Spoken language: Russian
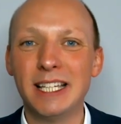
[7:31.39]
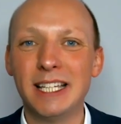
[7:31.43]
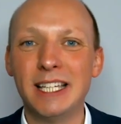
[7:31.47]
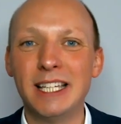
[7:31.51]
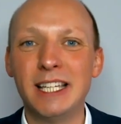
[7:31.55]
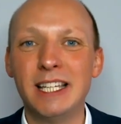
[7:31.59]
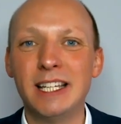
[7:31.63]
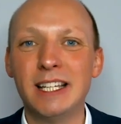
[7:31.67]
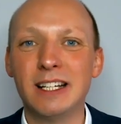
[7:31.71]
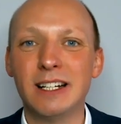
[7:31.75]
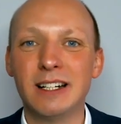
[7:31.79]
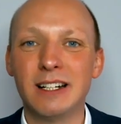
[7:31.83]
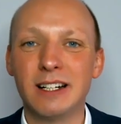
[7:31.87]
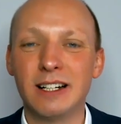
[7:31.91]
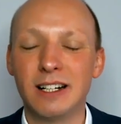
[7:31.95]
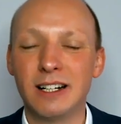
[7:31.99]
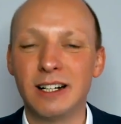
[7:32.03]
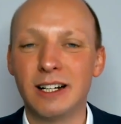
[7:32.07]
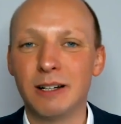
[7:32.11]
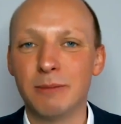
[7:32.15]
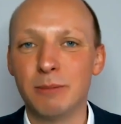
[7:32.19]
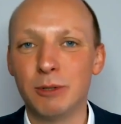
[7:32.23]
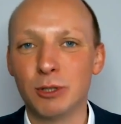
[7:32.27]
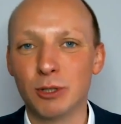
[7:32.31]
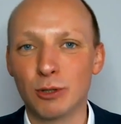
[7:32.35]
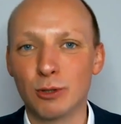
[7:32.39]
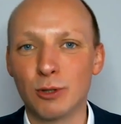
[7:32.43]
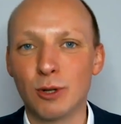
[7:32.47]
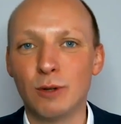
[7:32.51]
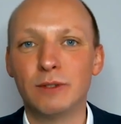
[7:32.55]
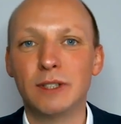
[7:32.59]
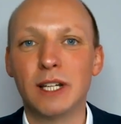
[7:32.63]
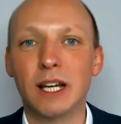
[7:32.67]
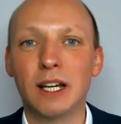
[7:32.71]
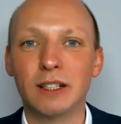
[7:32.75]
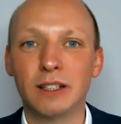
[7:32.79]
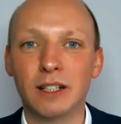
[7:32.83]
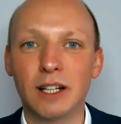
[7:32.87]
И,
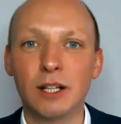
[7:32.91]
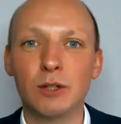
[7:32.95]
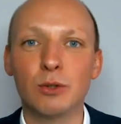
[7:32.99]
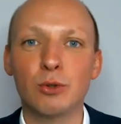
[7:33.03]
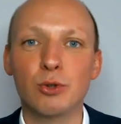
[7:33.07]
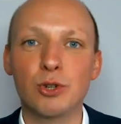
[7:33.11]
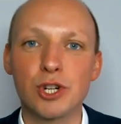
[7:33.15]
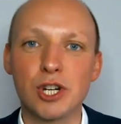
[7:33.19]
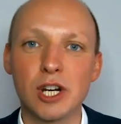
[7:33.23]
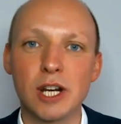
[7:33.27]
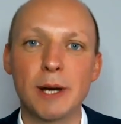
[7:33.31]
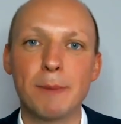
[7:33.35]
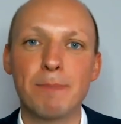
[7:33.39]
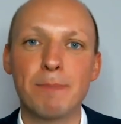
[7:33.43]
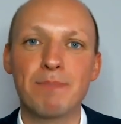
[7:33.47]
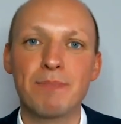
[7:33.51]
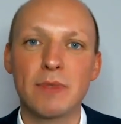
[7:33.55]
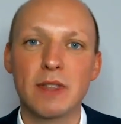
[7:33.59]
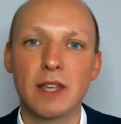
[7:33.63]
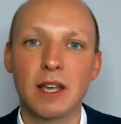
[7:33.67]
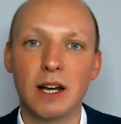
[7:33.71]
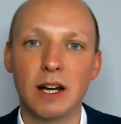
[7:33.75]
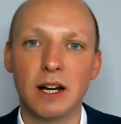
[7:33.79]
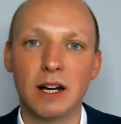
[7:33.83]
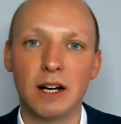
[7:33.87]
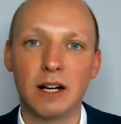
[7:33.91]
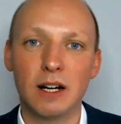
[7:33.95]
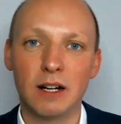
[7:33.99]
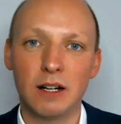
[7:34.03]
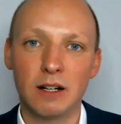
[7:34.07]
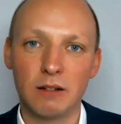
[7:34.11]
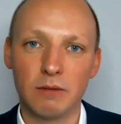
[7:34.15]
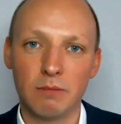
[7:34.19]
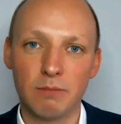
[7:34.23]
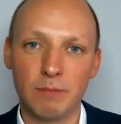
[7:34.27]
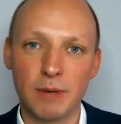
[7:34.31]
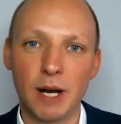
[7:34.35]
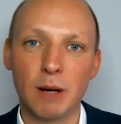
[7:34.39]
безусловно, онлайн уже
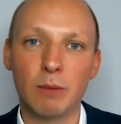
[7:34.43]
а,